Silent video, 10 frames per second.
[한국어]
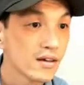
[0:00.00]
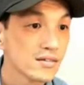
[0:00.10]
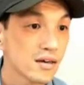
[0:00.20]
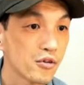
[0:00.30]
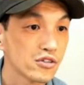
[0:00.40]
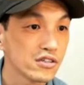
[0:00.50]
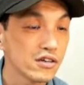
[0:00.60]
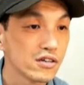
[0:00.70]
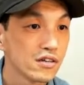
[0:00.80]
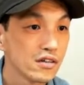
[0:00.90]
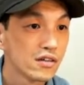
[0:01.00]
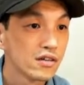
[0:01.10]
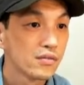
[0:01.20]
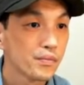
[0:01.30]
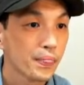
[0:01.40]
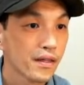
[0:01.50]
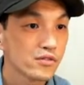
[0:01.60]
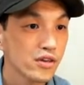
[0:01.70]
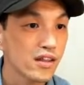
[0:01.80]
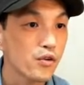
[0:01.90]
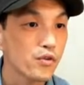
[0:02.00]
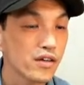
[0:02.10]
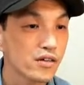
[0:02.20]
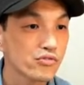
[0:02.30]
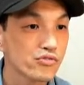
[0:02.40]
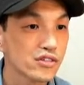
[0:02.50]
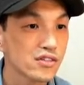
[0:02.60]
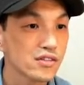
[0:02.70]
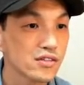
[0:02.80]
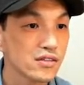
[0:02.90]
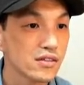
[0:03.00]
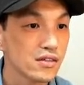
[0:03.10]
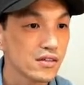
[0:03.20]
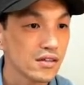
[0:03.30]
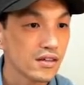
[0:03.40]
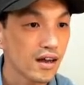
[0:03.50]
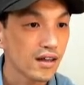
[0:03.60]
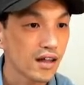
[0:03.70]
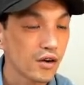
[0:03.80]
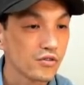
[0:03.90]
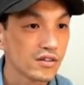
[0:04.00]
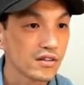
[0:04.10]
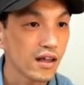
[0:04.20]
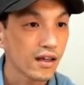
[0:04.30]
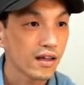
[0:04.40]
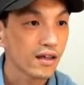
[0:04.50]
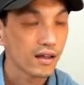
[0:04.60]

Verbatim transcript: 자, 먼저 최대 공약수는 2가 나오는데